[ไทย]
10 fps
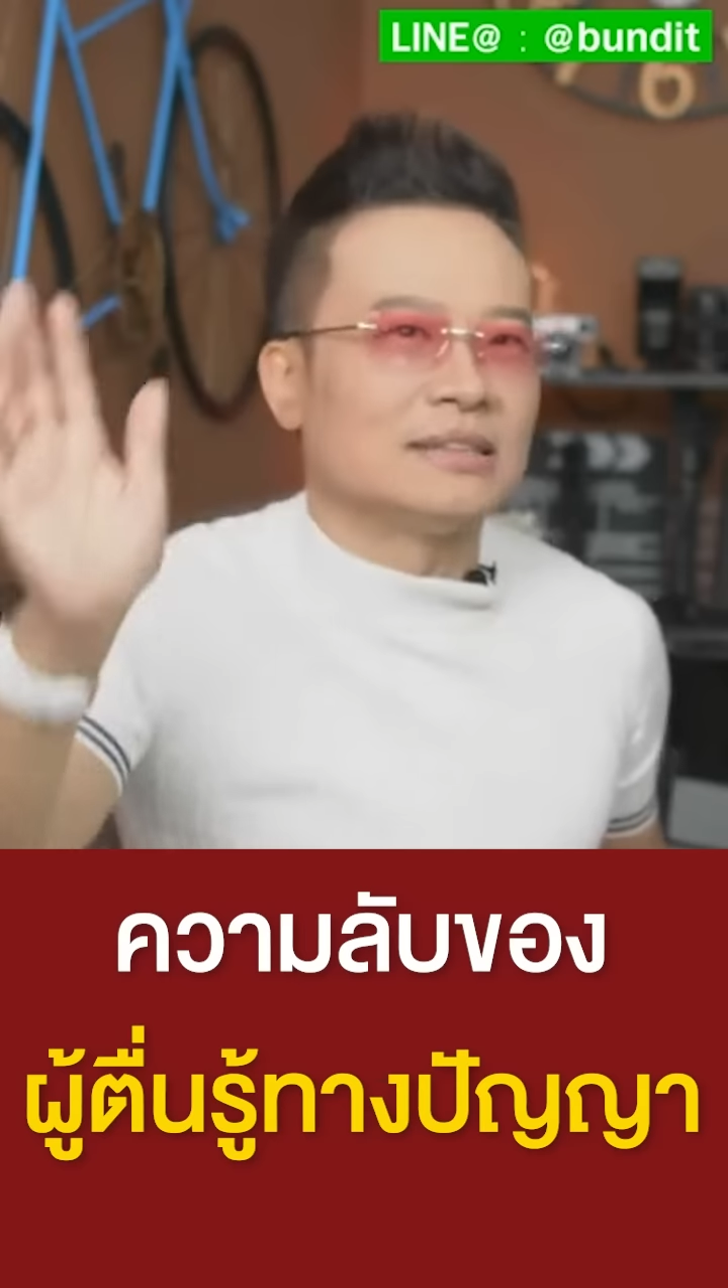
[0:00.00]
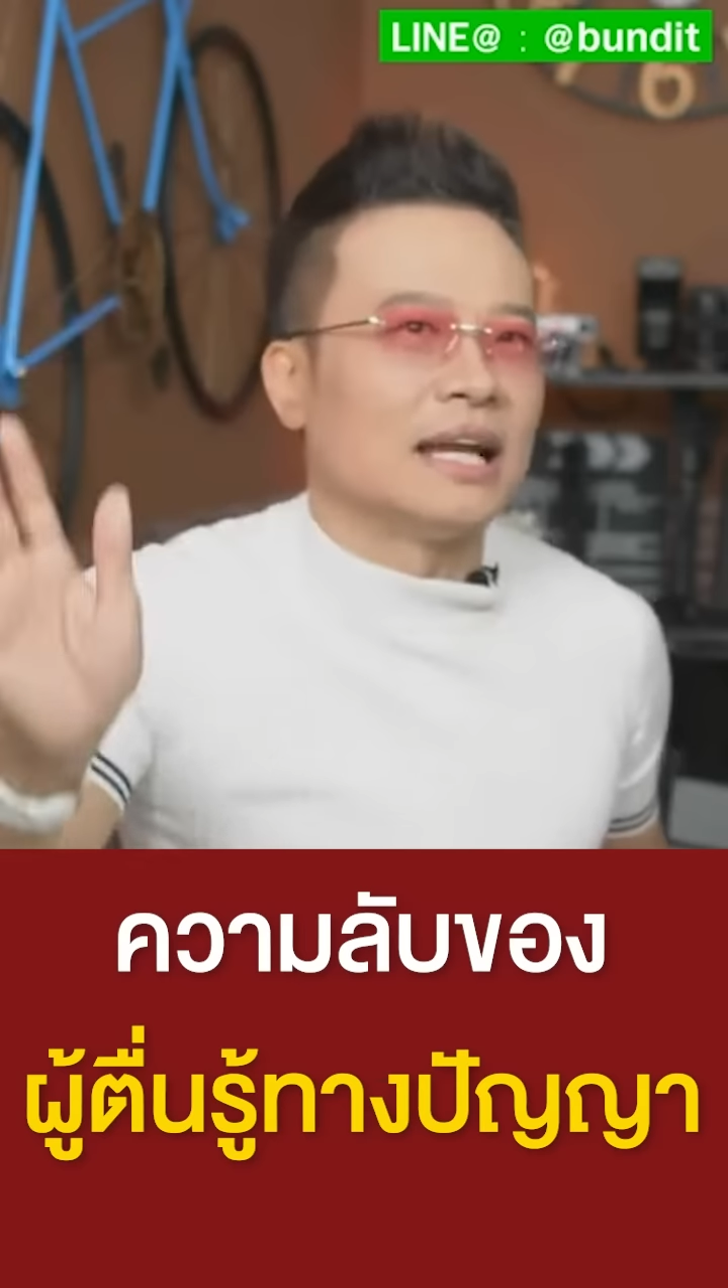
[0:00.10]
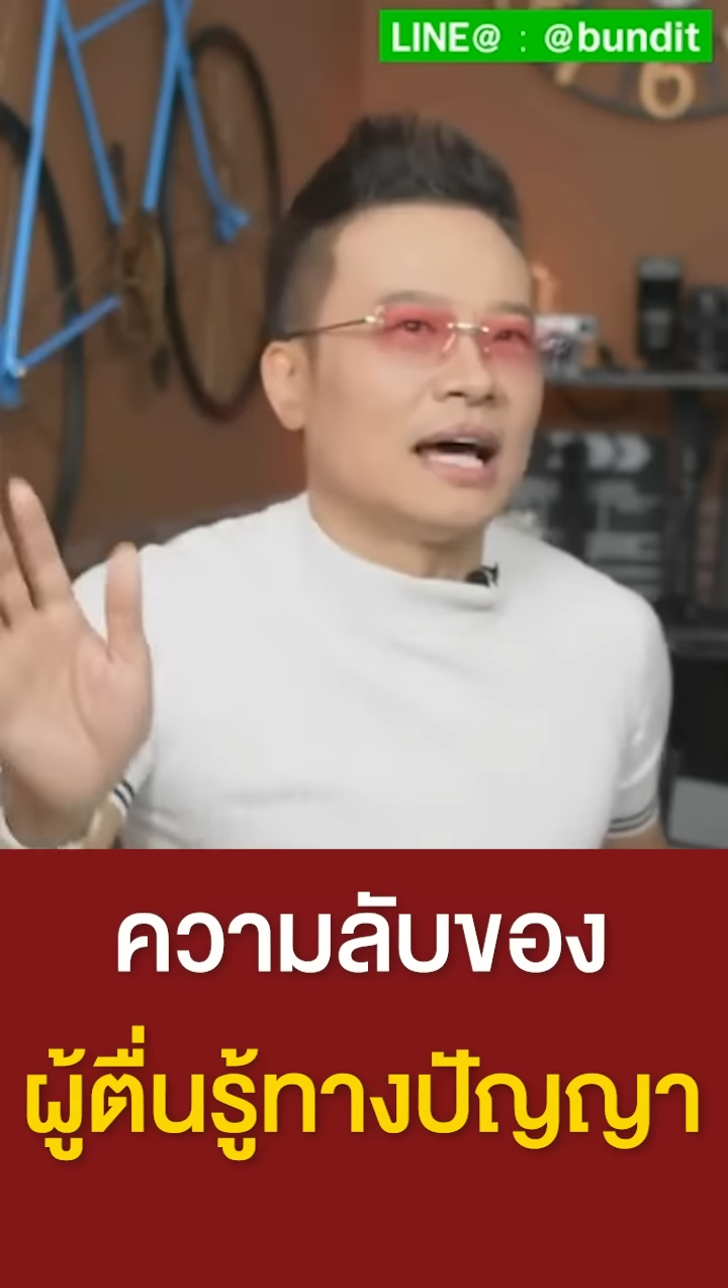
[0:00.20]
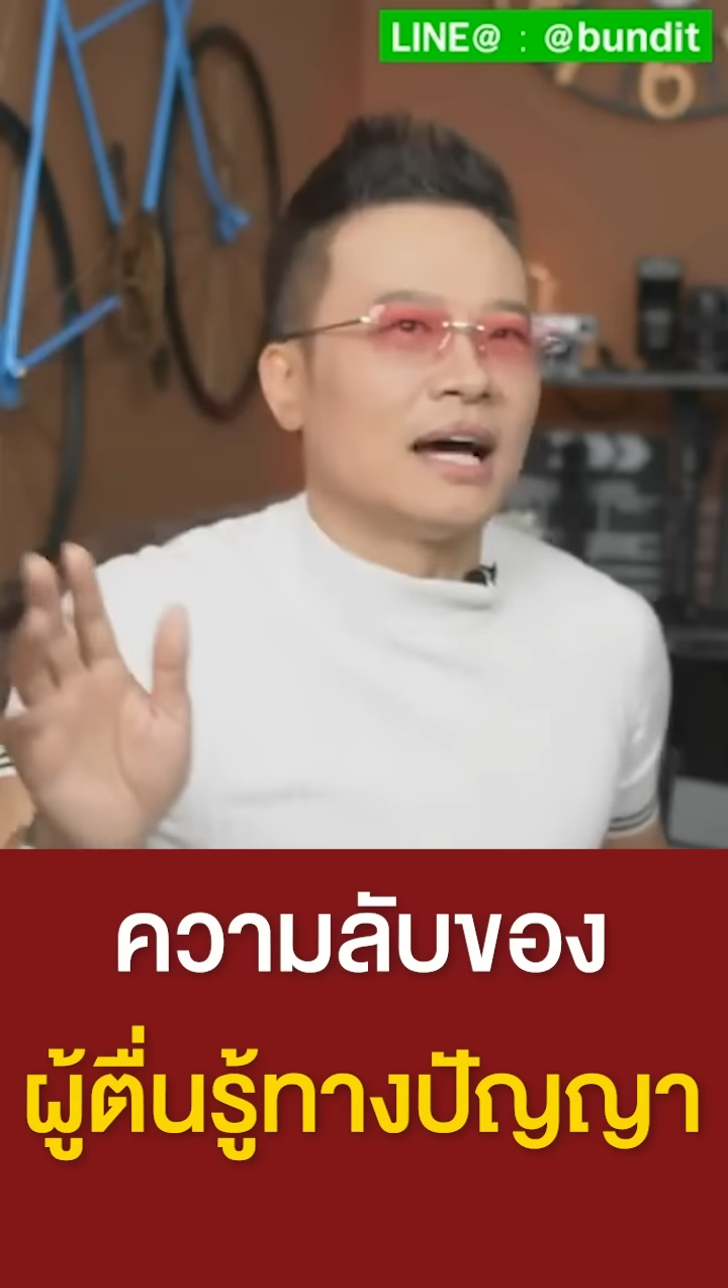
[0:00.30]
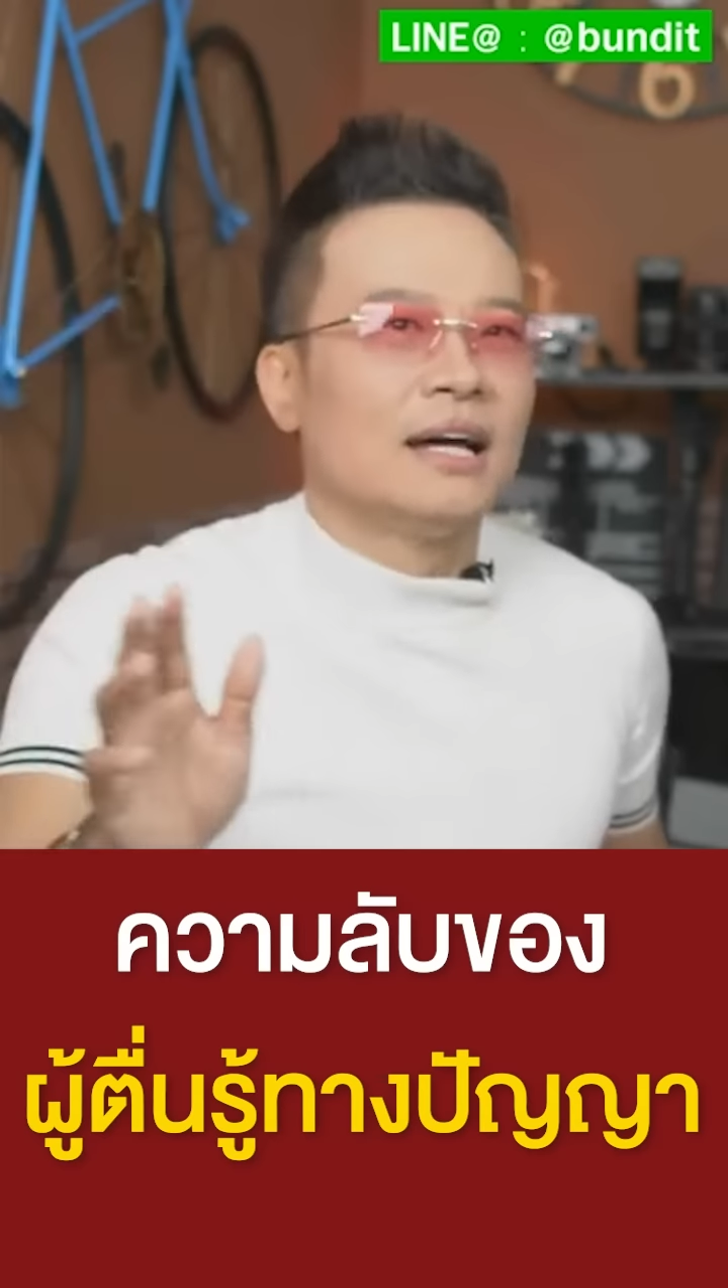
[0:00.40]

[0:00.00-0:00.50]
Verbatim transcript: สาระ